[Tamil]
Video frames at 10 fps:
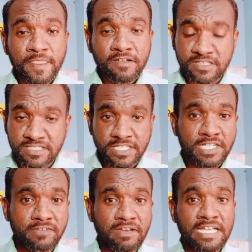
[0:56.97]
வந்துட்டு
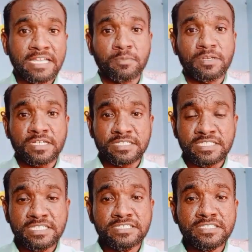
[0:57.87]
வெளியிடப்பட்டிருக்குது
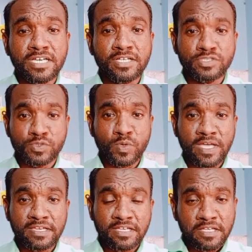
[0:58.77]
இந்த ஜூலை
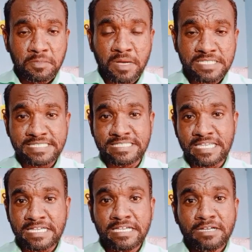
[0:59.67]
மாதத்தில்
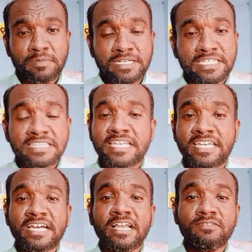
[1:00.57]
பட் இந்த
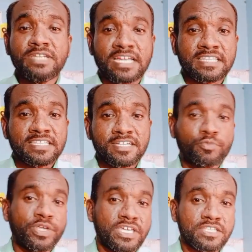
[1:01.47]
நிகழ்வு நடந்தது
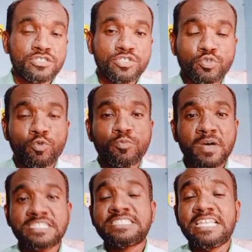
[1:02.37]
அப்படிங்கிறது ஜூன்
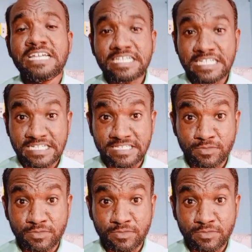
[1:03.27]
மாதத்தில் நடந்த